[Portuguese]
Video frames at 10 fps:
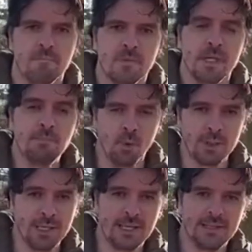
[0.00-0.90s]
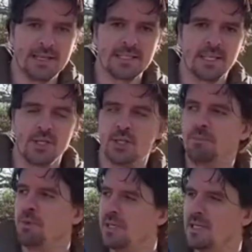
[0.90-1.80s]
E por que, que tem essa crítica?
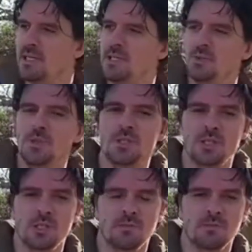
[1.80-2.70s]
Porque aqui isso não existe.